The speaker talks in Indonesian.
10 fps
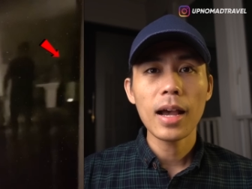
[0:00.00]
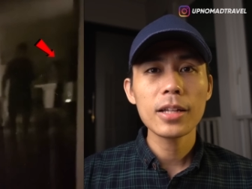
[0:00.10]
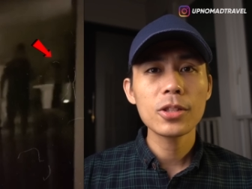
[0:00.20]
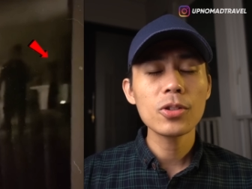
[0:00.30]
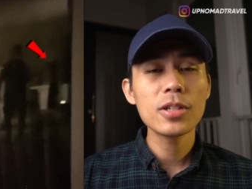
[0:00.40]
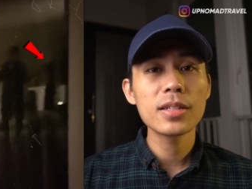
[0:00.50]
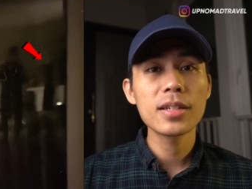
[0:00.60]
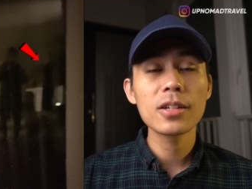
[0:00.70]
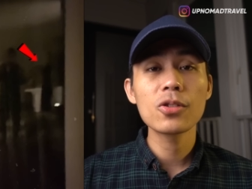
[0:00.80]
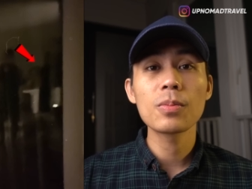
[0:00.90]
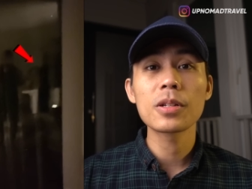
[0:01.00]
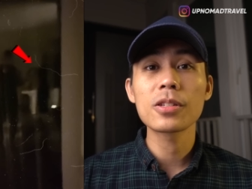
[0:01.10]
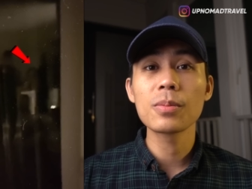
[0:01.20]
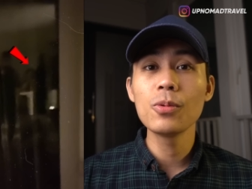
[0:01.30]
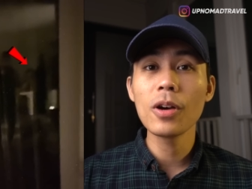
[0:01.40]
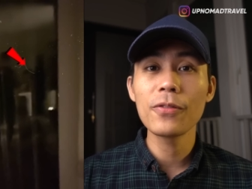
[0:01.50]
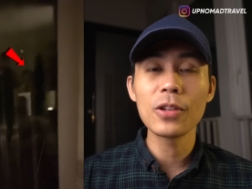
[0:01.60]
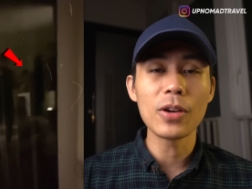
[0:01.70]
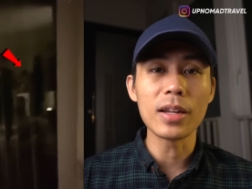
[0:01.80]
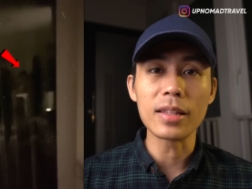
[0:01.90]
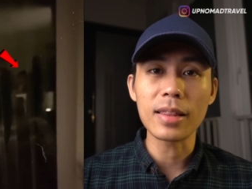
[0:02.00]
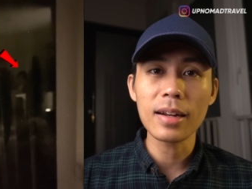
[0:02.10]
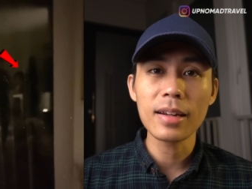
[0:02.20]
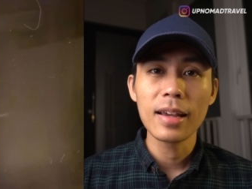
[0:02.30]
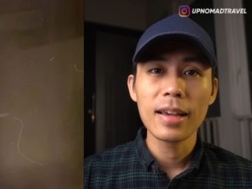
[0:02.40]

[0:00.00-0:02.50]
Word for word: atau jangan-jangan cuma sebuah video editan